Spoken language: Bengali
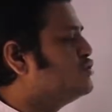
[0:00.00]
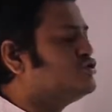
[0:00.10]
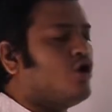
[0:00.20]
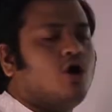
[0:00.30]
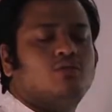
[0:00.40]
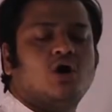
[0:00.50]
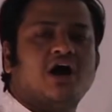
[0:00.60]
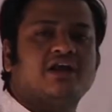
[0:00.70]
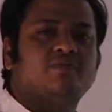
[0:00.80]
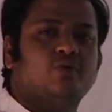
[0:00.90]
মোট
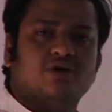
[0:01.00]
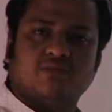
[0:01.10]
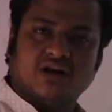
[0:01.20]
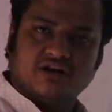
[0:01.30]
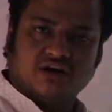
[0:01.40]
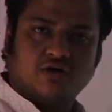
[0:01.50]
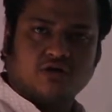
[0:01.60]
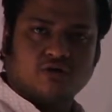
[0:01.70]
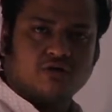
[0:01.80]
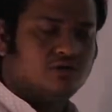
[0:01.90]
অবহারের পরিমাণ
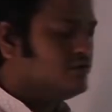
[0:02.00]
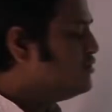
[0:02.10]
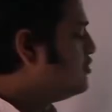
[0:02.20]
নির্ণয় করো